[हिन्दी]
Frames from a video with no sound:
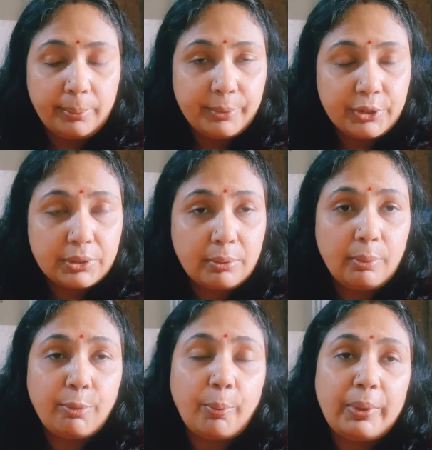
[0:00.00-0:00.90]
कंपटीशन
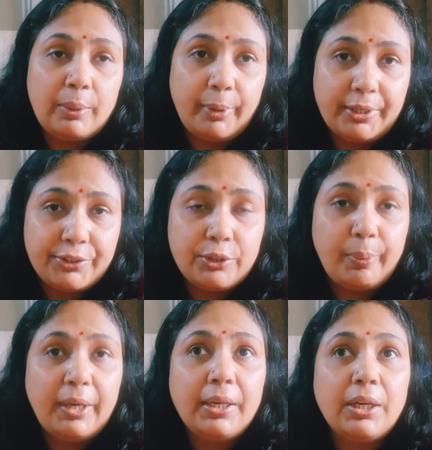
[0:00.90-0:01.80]
में प्रॉपरली
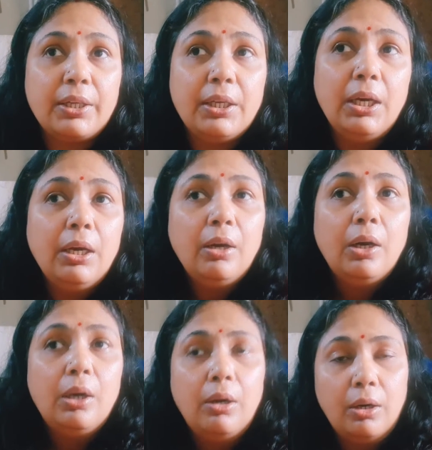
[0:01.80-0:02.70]
पार्टिसिपेट
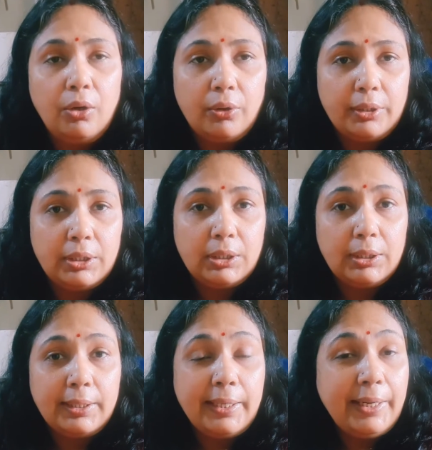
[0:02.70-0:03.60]
करिए और
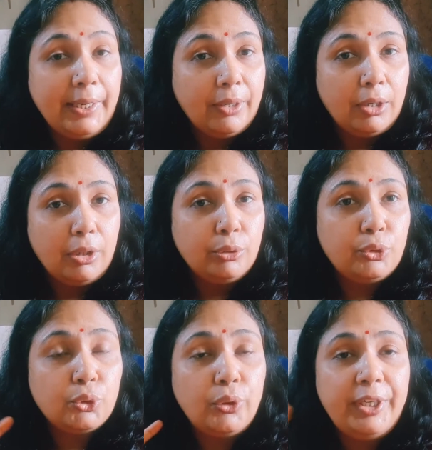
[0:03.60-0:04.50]

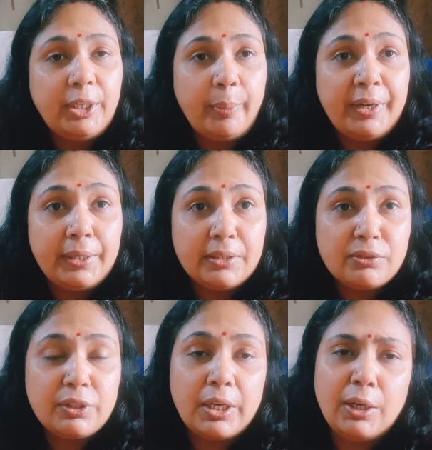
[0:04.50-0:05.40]
जो
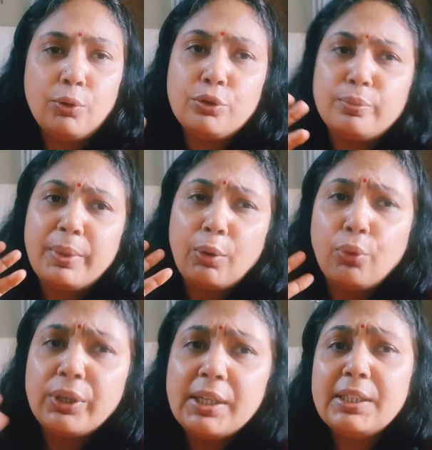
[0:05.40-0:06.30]
इंडिपेंडेंस डे है उसमें
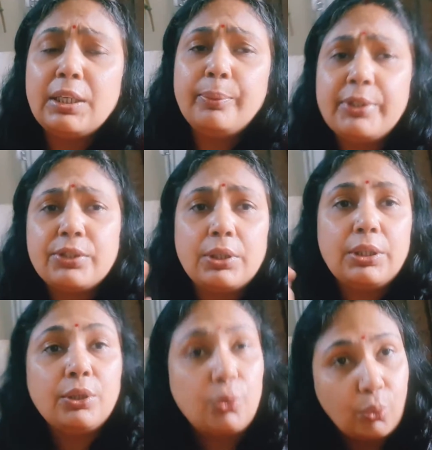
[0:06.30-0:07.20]
कोई एज लिमिटेशन
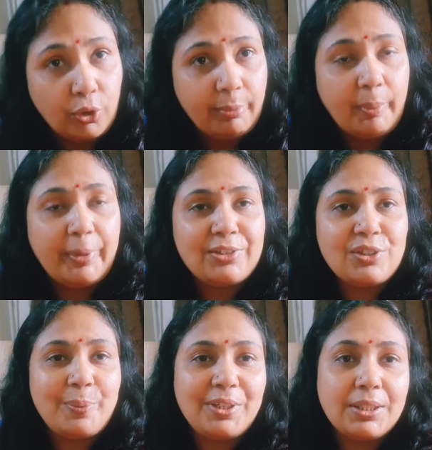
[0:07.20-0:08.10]
नहीं है तो कोई भी
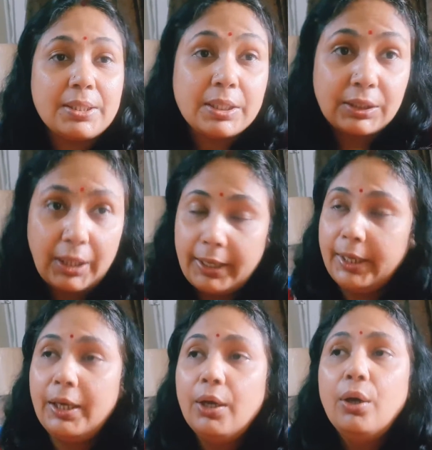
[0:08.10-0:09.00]
पार्टिसिपेट कर सकता
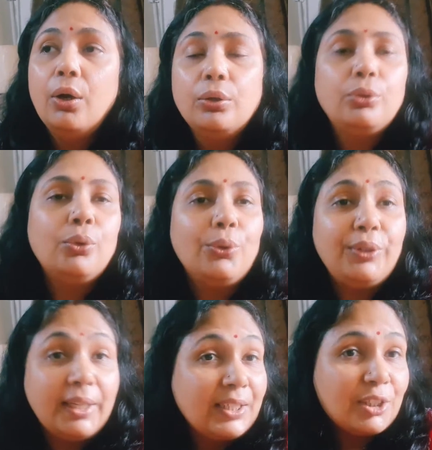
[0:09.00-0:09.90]
है तो
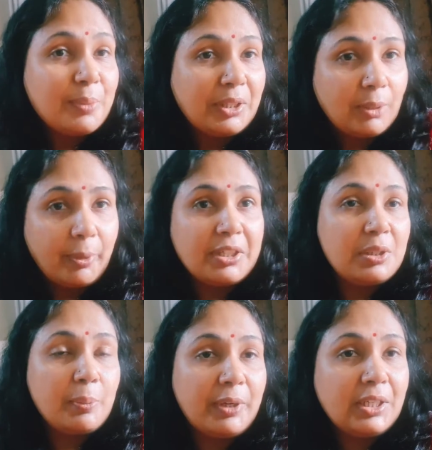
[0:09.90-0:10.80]
देर किस बात की
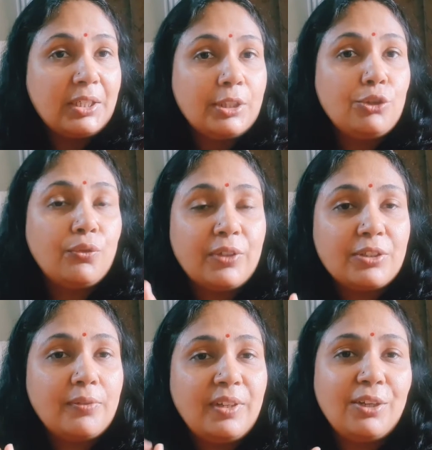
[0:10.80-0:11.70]
पार्टिसिपेट करिए जो
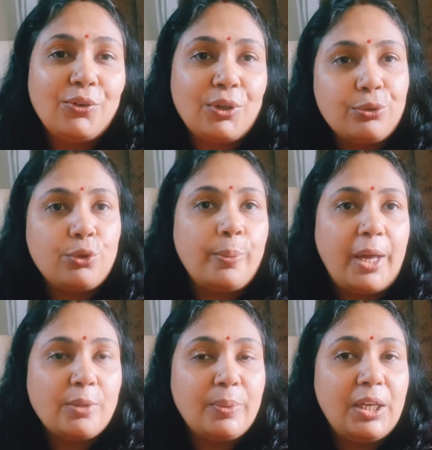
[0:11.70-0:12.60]
फर्स्ट विनर होगा उसको
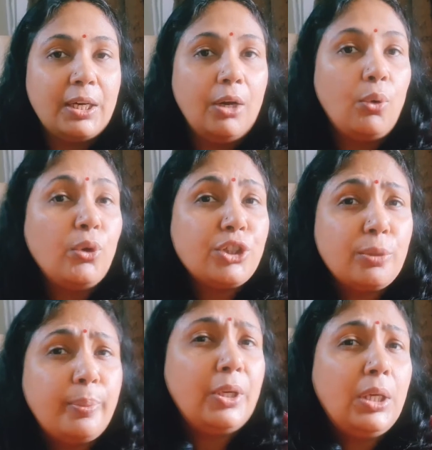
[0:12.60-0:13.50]
प्राइज़ मिलेगा
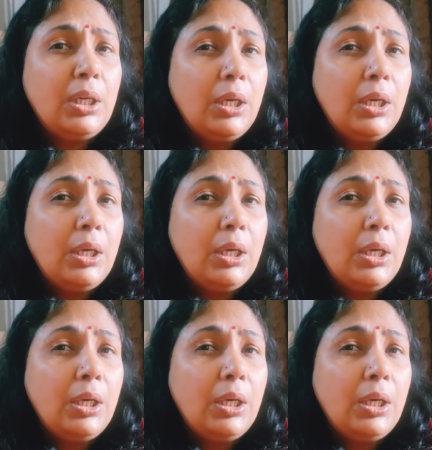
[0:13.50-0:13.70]
कुछ भी